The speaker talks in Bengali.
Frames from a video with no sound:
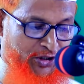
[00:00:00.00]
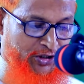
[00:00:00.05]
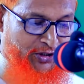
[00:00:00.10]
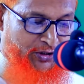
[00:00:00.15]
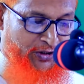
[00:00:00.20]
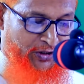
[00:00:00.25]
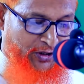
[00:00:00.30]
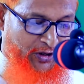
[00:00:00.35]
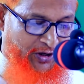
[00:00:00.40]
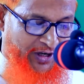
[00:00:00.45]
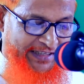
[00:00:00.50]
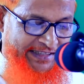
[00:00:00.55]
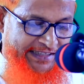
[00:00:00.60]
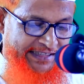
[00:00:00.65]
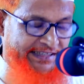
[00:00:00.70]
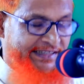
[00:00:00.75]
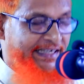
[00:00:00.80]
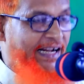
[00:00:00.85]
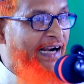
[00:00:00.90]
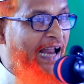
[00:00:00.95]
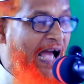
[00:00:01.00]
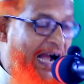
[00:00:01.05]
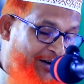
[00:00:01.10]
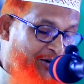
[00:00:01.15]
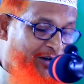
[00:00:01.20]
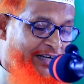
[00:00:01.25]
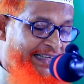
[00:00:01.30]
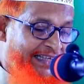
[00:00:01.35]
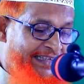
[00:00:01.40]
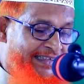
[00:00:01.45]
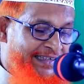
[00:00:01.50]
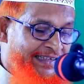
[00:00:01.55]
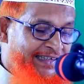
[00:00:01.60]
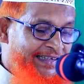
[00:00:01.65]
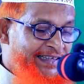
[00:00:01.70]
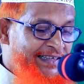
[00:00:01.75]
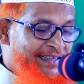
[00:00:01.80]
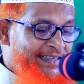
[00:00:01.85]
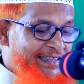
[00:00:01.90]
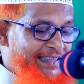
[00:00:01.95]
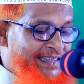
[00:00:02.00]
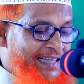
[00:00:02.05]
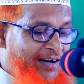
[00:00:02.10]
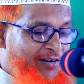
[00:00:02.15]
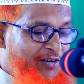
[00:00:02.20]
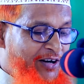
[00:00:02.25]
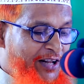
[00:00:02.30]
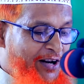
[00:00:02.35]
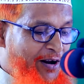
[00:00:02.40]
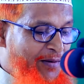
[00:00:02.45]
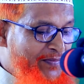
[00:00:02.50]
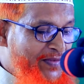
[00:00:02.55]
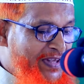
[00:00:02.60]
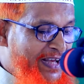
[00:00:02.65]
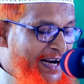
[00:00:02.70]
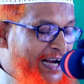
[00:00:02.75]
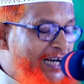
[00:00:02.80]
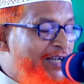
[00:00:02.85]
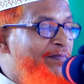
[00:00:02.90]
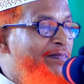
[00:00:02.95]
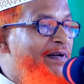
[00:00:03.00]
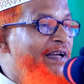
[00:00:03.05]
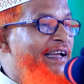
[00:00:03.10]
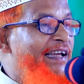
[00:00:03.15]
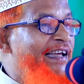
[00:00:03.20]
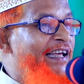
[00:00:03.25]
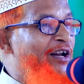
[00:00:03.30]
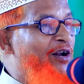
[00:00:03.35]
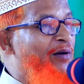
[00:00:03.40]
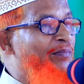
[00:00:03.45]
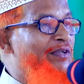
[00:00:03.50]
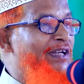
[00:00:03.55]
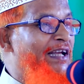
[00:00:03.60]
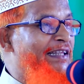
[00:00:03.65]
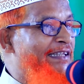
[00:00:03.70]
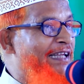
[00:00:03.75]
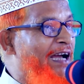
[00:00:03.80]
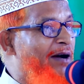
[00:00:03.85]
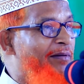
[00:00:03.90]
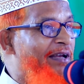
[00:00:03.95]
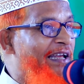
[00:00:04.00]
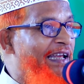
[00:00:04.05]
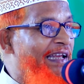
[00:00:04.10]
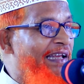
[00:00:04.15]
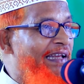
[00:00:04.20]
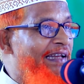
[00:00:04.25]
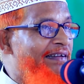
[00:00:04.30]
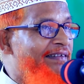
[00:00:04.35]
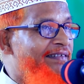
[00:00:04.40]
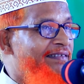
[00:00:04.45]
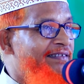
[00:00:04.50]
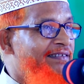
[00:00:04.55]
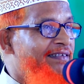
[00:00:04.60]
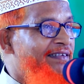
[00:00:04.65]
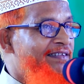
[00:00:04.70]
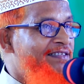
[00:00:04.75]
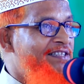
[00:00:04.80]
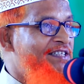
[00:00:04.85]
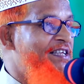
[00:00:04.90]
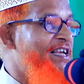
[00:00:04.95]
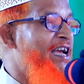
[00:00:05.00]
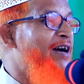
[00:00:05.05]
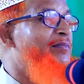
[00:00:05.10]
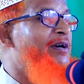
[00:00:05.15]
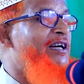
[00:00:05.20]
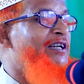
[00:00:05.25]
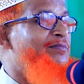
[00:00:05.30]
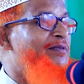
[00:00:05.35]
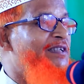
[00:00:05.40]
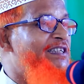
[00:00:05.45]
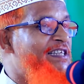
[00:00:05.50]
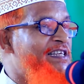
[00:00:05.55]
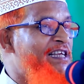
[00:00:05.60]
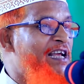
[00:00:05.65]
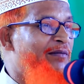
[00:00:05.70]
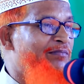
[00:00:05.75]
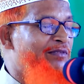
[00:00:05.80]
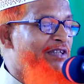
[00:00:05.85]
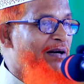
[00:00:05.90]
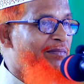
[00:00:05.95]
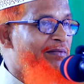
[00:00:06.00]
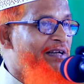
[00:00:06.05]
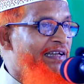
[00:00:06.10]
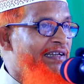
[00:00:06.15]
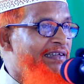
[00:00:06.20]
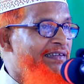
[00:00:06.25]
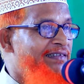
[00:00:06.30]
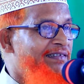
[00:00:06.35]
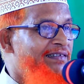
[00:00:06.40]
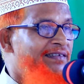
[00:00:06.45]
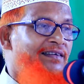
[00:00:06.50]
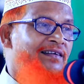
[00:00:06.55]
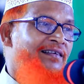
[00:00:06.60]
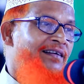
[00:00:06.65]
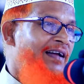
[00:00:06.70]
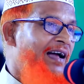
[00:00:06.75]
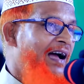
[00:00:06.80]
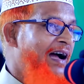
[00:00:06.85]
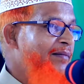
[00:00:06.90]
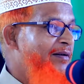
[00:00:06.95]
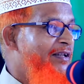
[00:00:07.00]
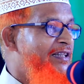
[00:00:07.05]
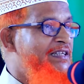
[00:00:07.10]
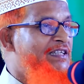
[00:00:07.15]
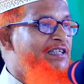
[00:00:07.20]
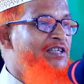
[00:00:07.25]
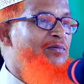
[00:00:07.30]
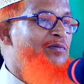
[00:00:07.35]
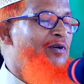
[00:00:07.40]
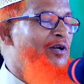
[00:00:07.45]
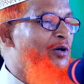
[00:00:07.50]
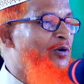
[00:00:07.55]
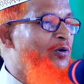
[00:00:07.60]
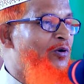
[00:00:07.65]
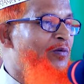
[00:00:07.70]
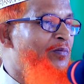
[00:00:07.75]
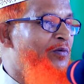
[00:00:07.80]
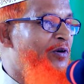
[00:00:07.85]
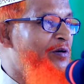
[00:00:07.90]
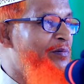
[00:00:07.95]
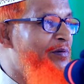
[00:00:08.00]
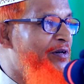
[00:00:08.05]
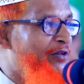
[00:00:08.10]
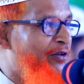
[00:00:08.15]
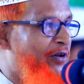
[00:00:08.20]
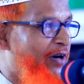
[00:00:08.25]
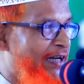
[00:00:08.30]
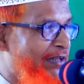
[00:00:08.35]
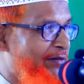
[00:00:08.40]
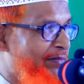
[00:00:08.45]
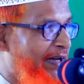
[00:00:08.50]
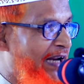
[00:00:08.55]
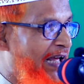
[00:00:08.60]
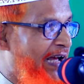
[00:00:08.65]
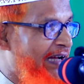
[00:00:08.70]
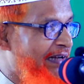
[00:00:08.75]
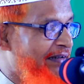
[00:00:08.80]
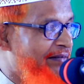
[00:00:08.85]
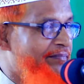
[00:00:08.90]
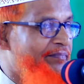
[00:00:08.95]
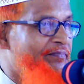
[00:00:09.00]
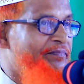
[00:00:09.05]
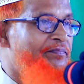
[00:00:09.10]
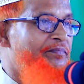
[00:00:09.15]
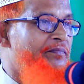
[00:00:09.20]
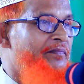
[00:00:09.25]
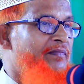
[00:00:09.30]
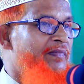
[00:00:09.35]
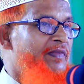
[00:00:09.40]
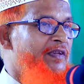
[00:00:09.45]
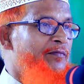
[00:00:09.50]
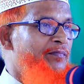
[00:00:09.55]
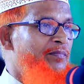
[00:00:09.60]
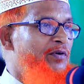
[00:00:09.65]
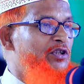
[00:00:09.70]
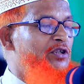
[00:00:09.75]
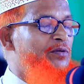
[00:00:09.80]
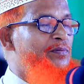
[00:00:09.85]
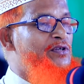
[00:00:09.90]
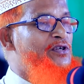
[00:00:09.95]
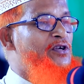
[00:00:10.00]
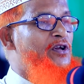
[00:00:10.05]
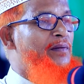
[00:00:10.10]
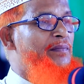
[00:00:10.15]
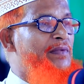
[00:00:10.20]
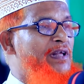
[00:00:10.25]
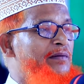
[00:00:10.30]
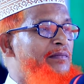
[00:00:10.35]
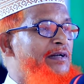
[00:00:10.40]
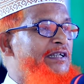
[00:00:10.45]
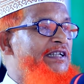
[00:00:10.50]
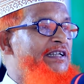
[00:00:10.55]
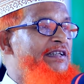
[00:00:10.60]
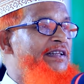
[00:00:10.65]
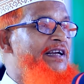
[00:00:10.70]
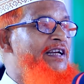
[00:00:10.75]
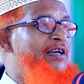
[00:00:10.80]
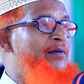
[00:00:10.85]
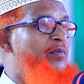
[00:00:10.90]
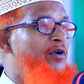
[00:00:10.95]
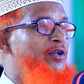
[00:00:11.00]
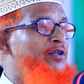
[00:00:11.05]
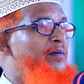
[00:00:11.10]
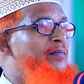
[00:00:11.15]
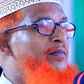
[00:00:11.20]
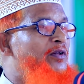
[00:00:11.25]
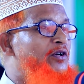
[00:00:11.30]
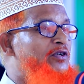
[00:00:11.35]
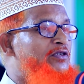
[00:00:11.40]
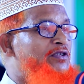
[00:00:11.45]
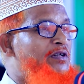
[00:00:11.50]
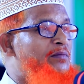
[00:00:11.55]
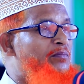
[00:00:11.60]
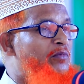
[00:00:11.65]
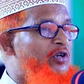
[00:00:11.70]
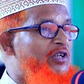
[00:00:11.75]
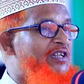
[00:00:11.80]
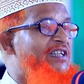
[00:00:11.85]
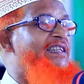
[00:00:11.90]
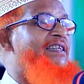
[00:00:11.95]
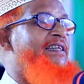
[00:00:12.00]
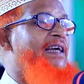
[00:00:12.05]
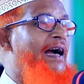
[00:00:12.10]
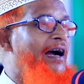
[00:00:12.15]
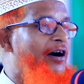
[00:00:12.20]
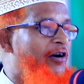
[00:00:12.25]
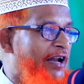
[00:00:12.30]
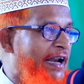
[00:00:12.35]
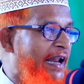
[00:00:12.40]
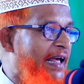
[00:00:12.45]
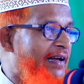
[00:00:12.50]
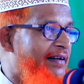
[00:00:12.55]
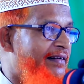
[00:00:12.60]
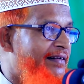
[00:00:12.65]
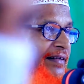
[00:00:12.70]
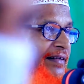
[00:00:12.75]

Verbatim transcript: সংশোধন করার চেষ্টা না করি তাহলে রমজান আসবে রমজান যাবে সিয়াম আসবে সিয়াম যাবে আমাদের জীবনে কোনো পরিবর্তন আসবে না প্রতি বছর রমজান মাসেই দেখি প্রথম দশ দিন মসজিদে জাগা হয় না